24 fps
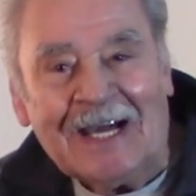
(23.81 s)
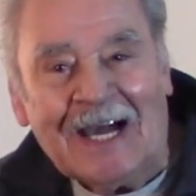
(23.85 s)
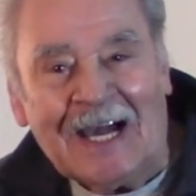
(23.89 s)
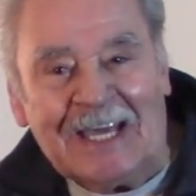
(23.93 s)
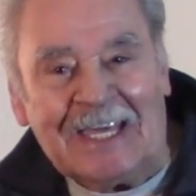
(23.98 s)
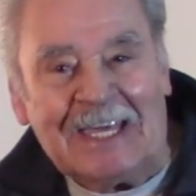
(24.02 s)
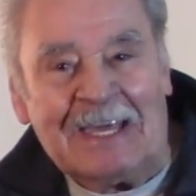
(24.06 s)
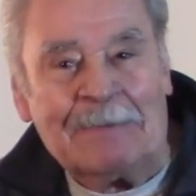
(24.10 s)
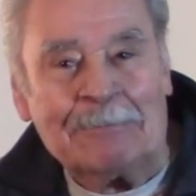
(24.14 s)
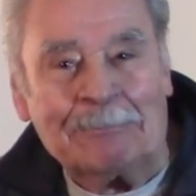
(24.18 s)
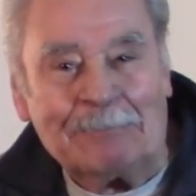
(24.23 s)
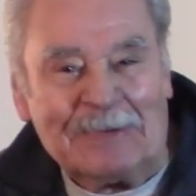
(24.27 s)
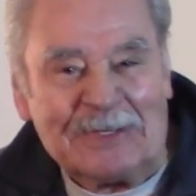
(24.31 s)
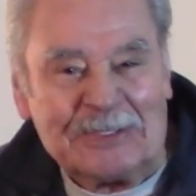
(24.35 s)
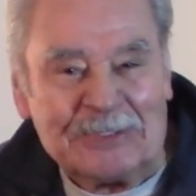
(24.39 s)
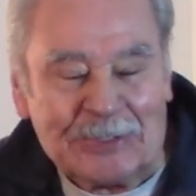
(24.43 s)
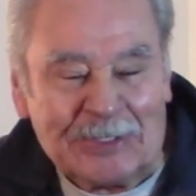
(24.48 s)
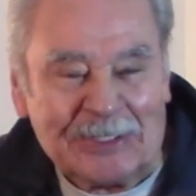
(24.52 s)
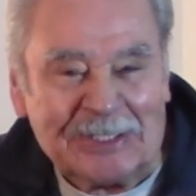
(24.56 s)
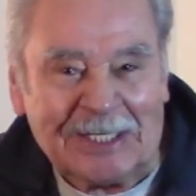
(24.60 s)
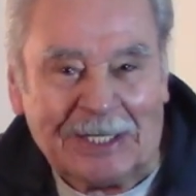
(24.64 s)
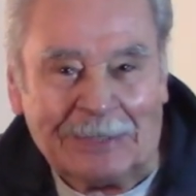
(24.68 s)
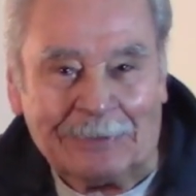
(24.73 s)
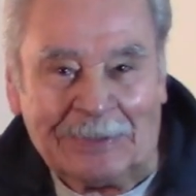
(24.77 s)
Ahí
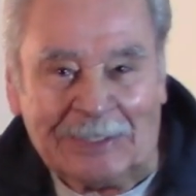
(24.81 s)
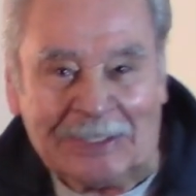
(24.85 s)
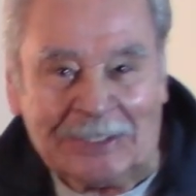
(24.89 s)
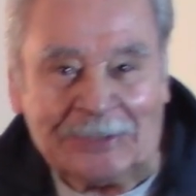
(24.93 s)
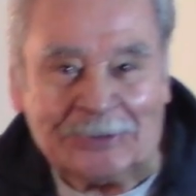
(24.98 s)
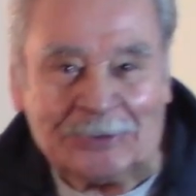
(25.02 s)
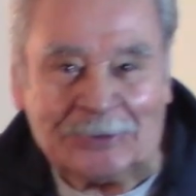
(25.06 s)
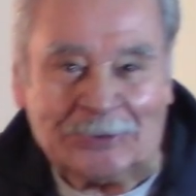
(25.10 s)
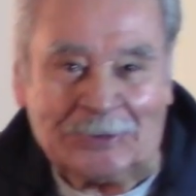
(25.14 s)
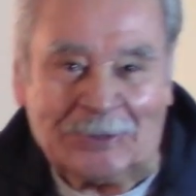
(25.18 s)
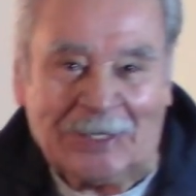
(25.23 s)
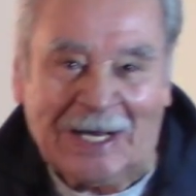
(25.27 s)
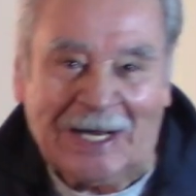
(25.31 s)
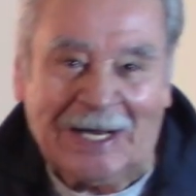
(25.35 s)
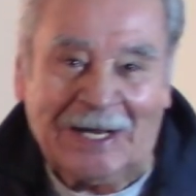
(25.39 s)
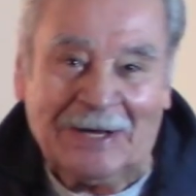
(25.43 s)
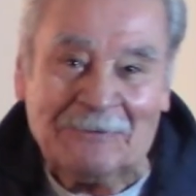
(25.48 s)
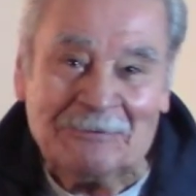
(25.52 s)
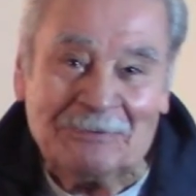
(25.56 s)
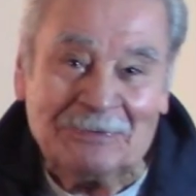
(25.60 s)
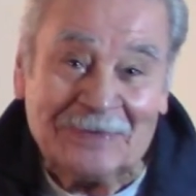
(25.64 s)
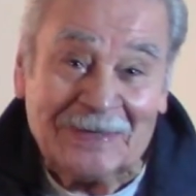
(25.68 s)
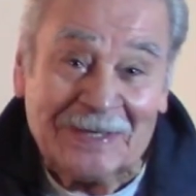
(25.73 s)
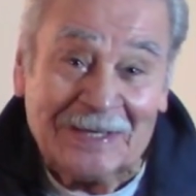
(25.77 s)
empezó esta aventura.